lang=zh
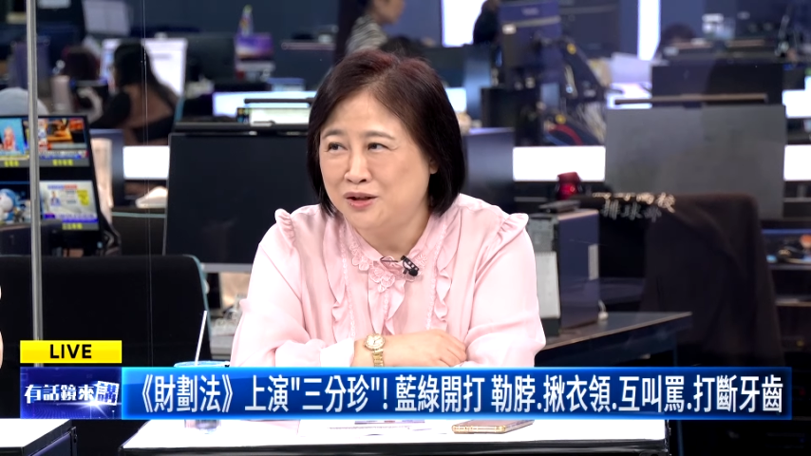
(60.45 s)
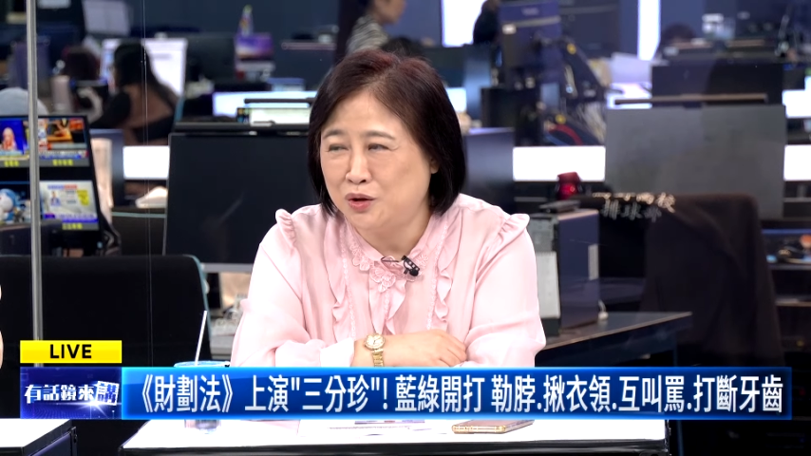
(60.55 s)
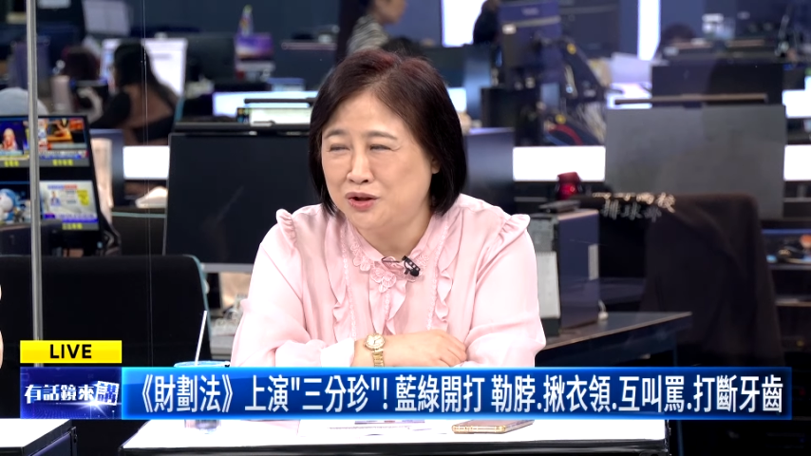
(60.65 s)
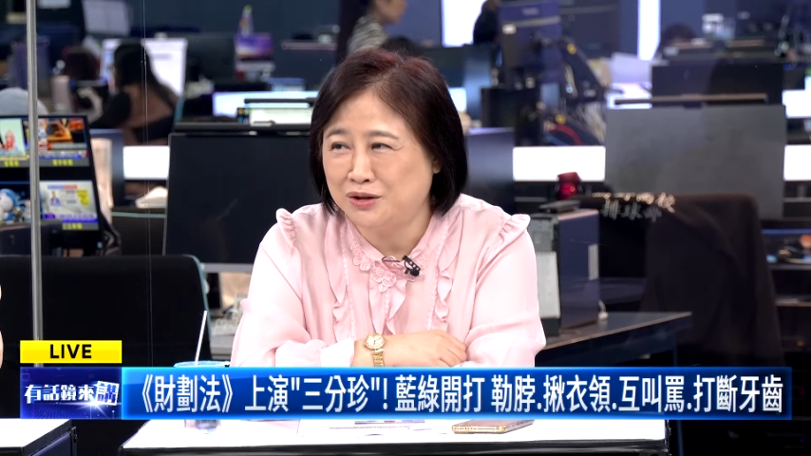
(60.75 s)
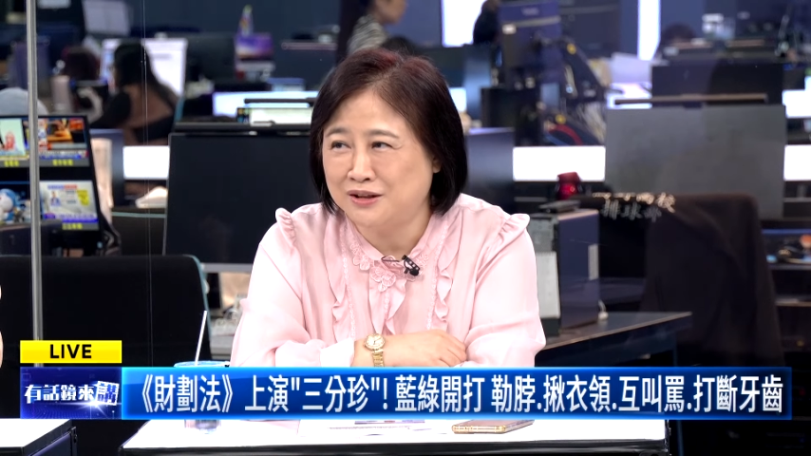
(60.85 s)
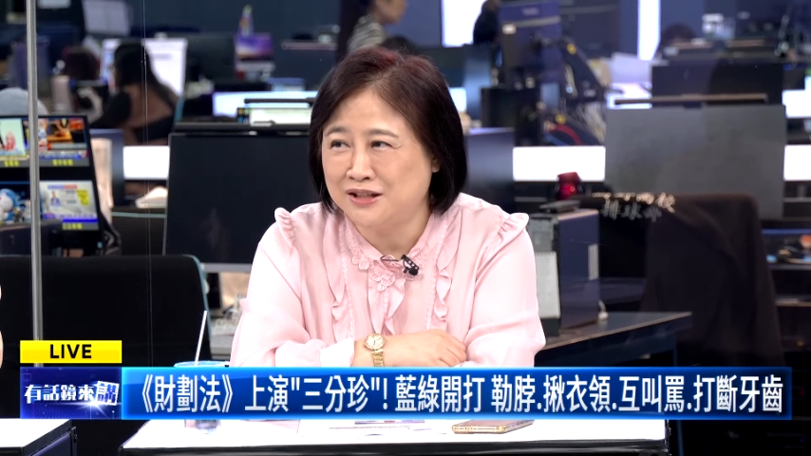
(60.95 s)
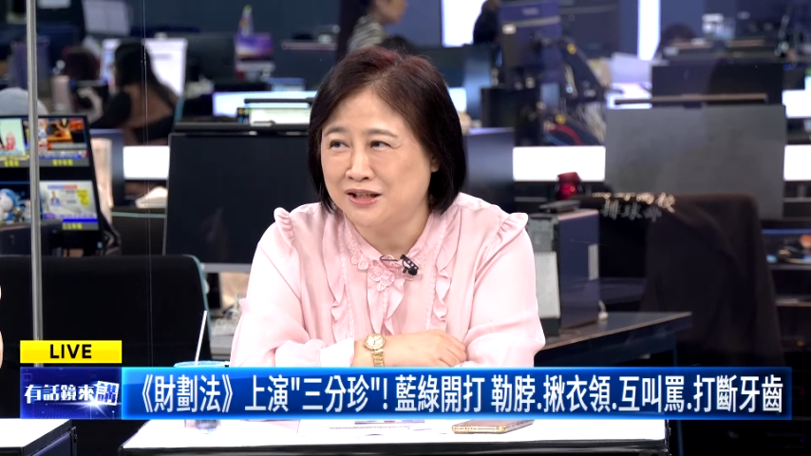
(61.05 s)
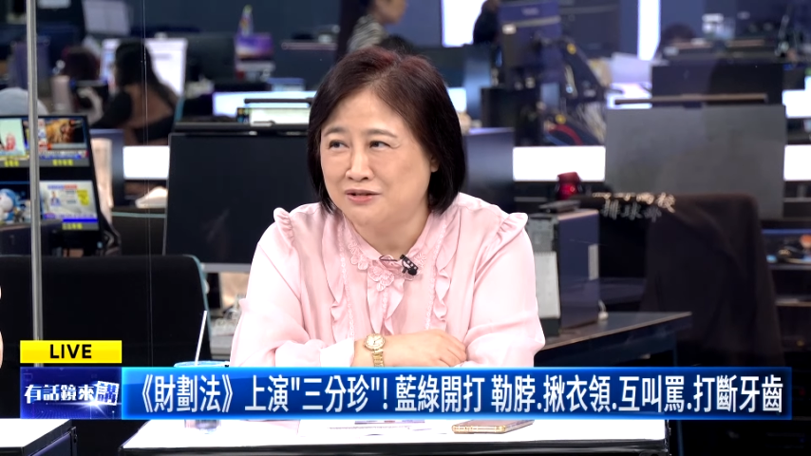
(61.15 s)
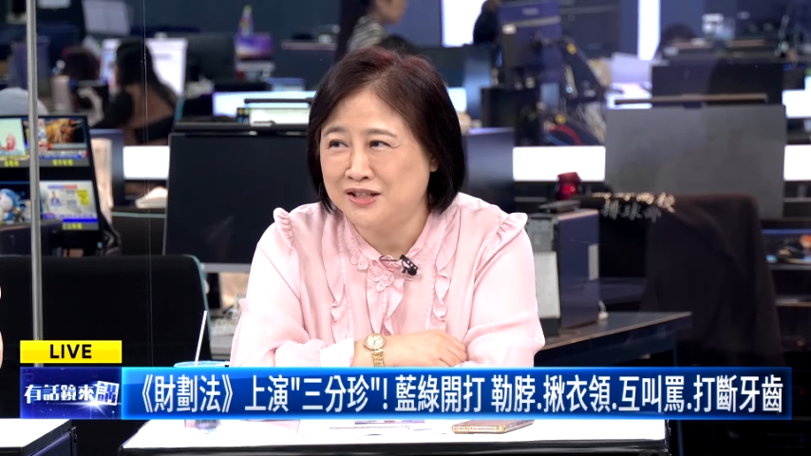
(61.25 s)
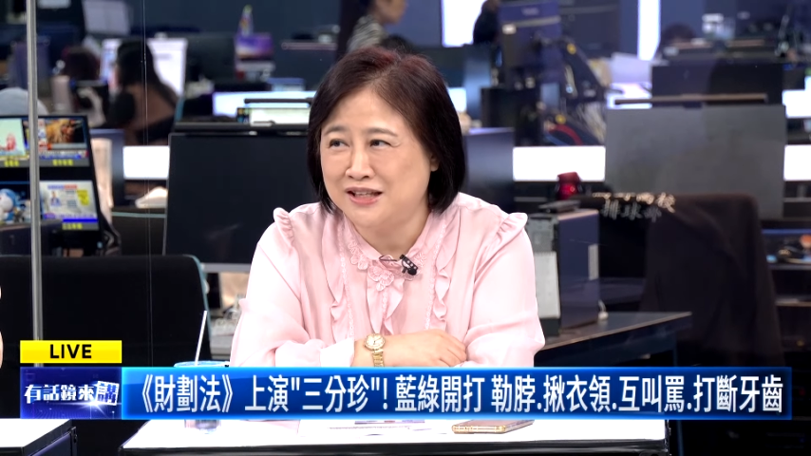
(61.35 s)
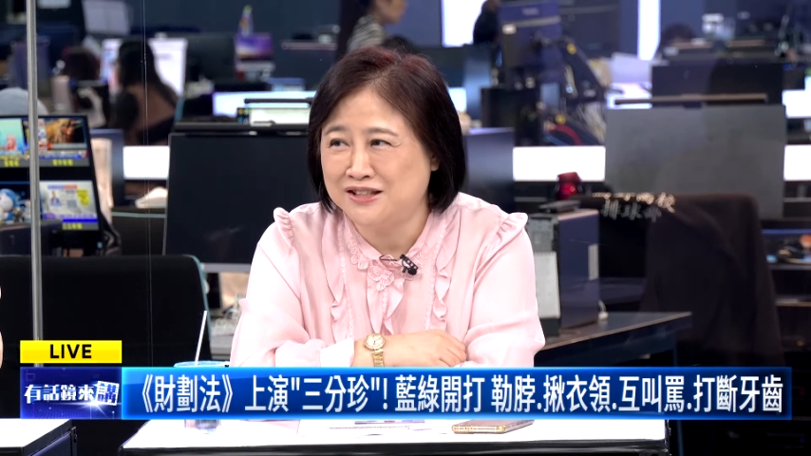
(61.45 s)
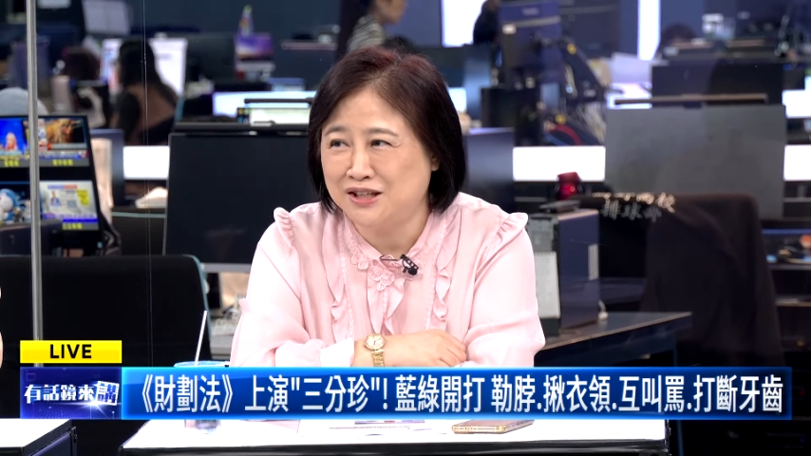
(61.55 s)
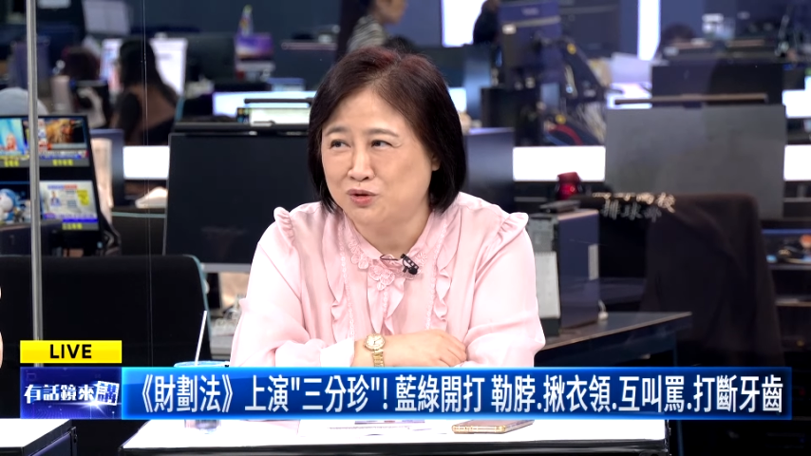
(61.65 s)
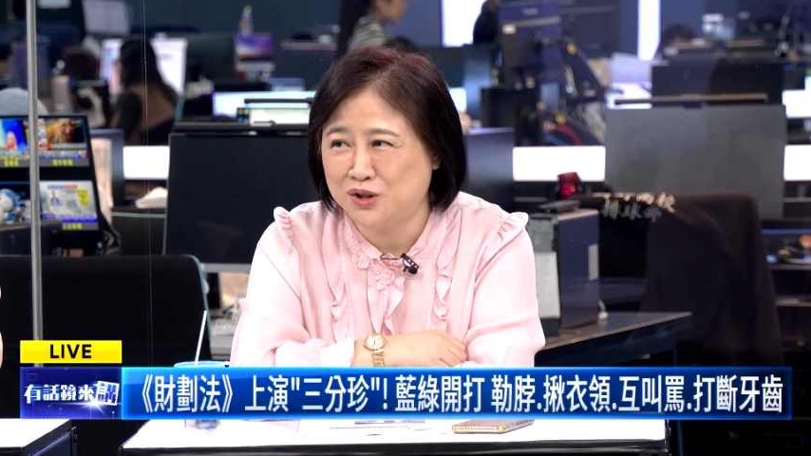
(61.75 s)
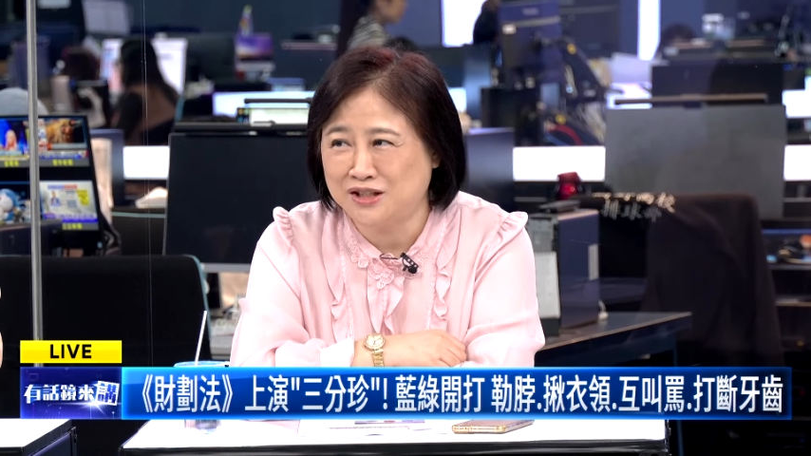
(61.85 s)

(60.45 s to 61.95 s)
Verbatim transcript: 优秀的小姐教